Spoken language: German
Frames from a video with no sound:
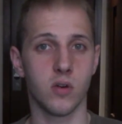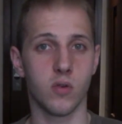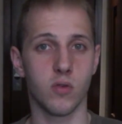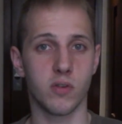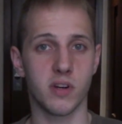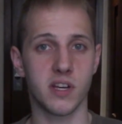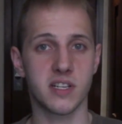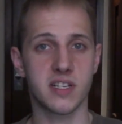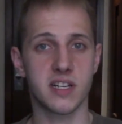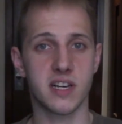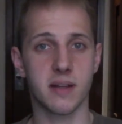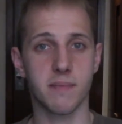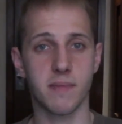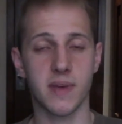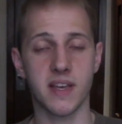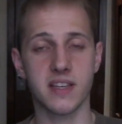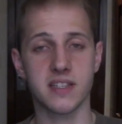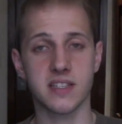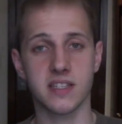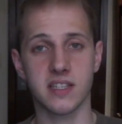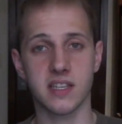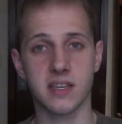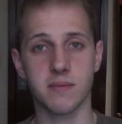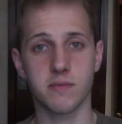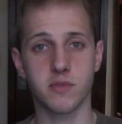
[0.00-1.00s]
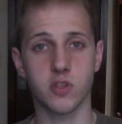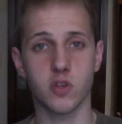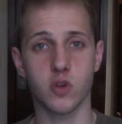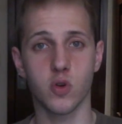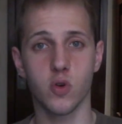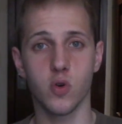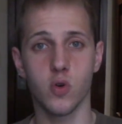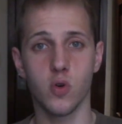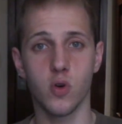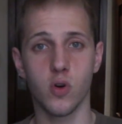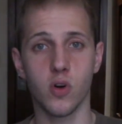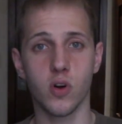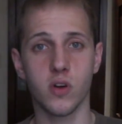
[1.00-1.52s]
Und das halt am besten, indem
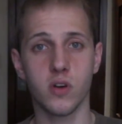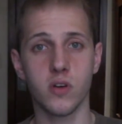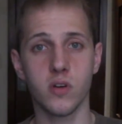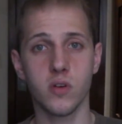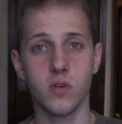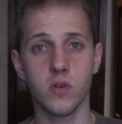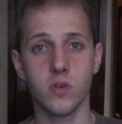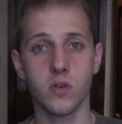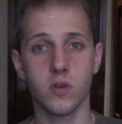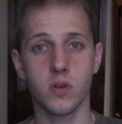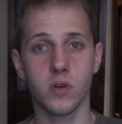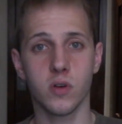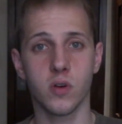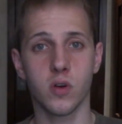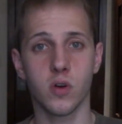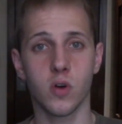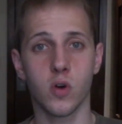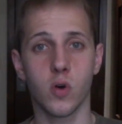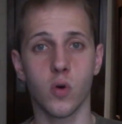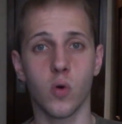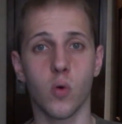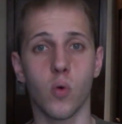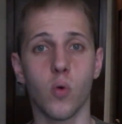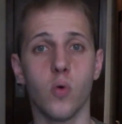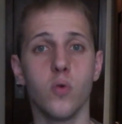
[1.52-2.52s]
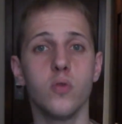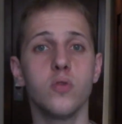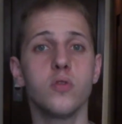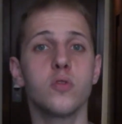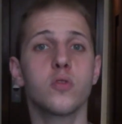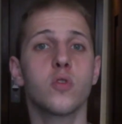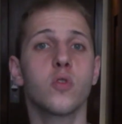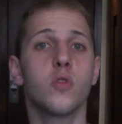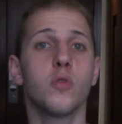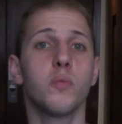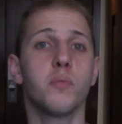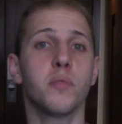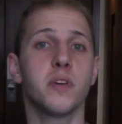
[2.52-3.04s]
sie hören und
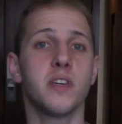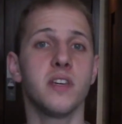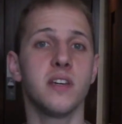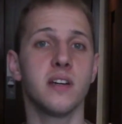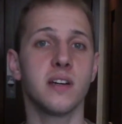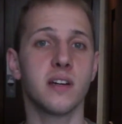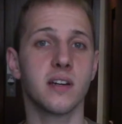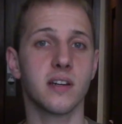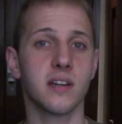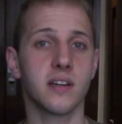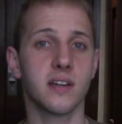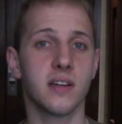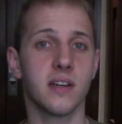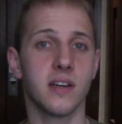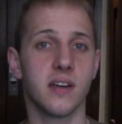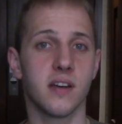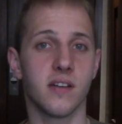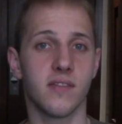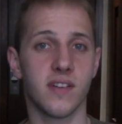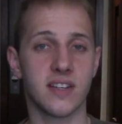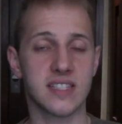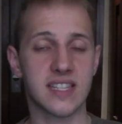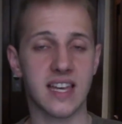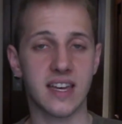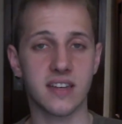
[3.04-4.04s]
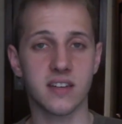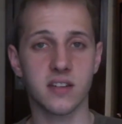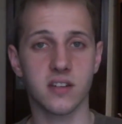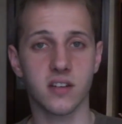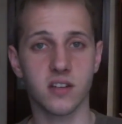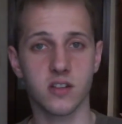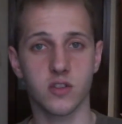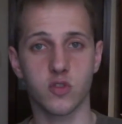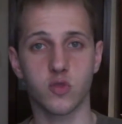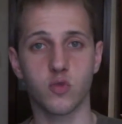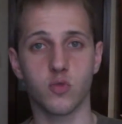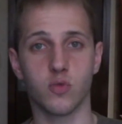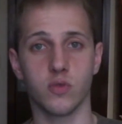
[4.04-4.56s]
kopieren, was
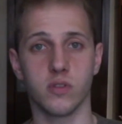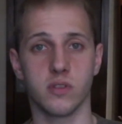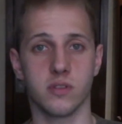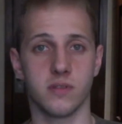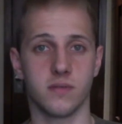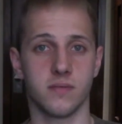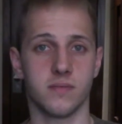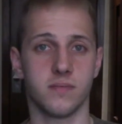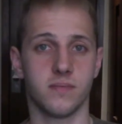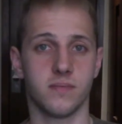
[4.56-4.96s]
andere tun.